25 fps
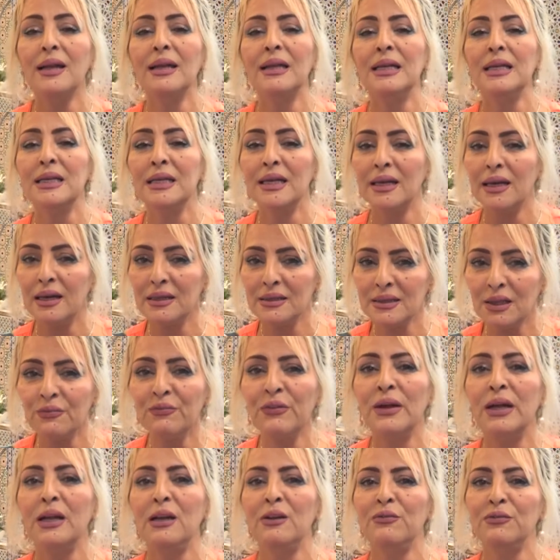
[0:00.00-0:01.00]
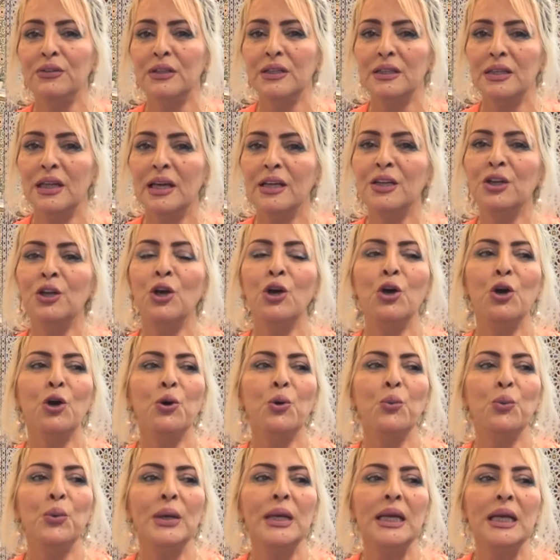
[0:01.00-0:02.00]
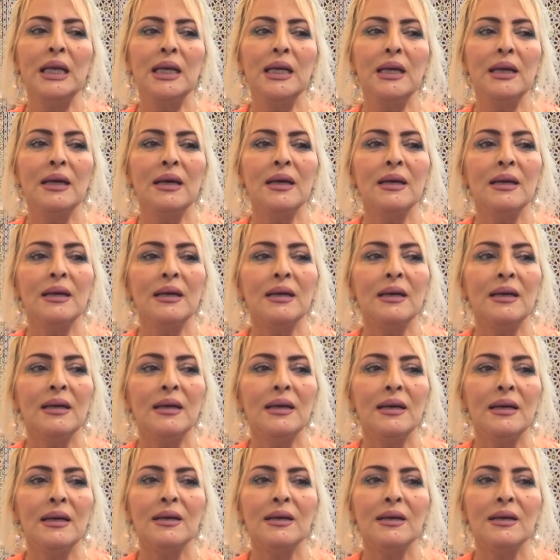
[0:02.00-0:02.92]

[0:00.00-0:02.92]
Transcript: اللي كيعطف على الفنان واللي آه،